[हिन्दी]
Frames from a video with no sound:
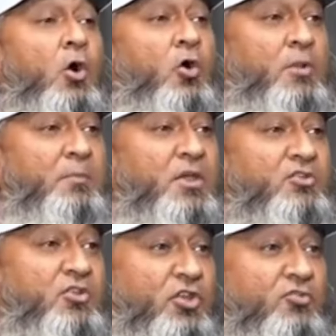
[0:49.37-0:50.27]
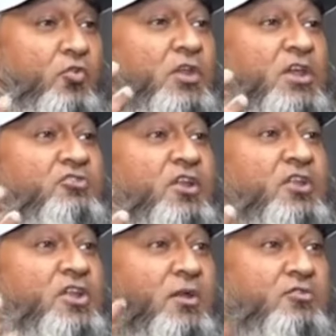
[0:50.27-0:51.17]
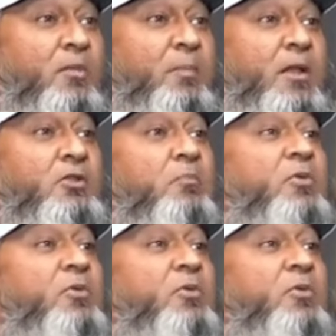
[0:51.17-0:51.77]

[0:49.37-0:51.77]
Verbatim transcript: और अम्मी की जितनी सोने की चेने थी ना वो सब पहन लिया